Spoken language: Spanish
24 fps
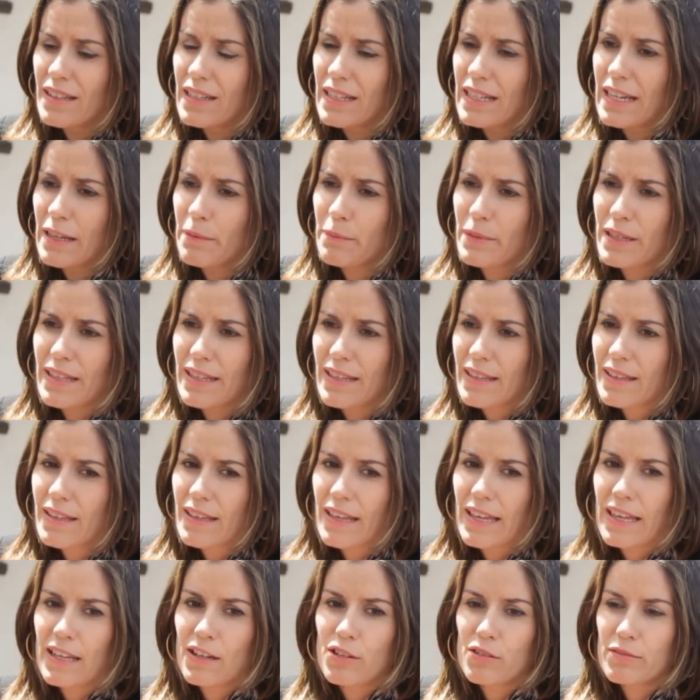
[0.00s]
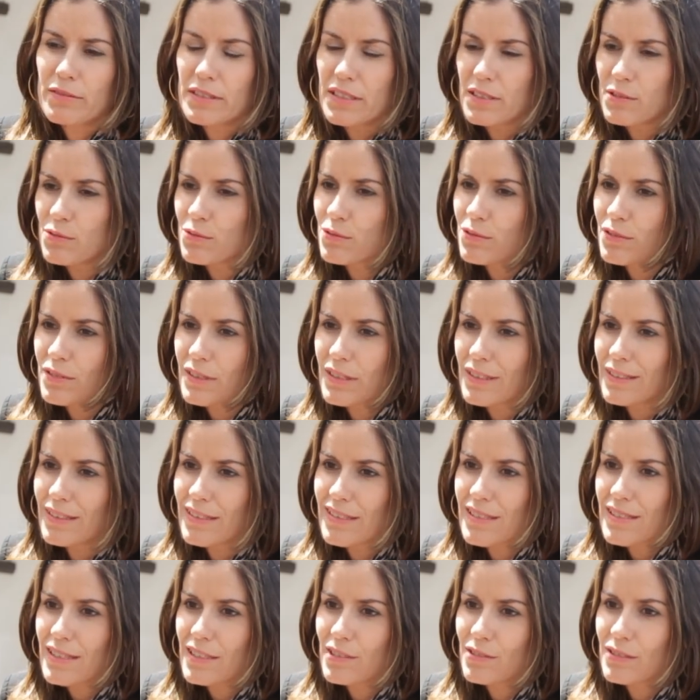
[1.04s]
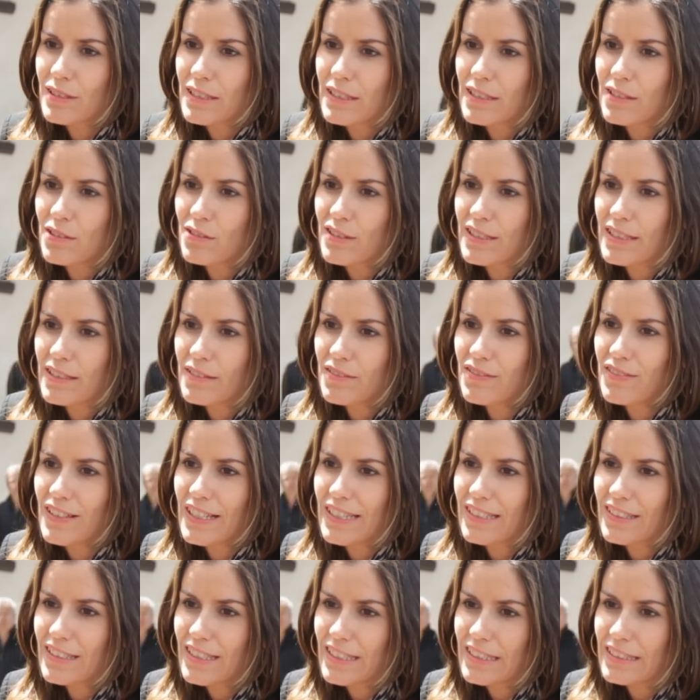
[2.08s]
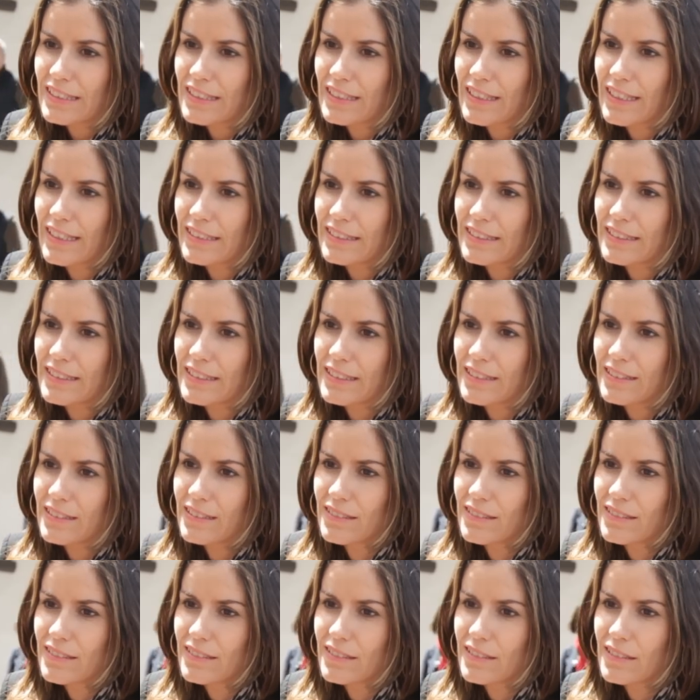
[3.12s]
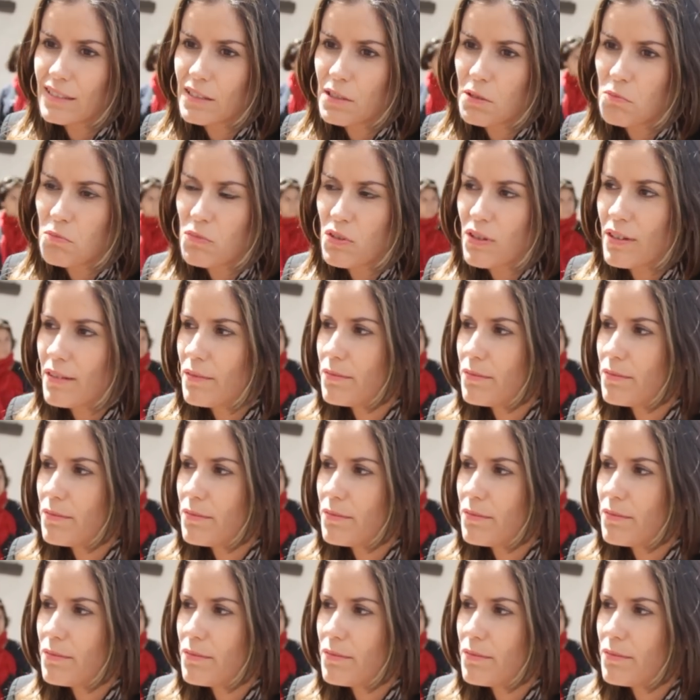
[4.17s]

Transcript: la media de edad de los viticultores lanzaroteños es bastante alta. Tenemos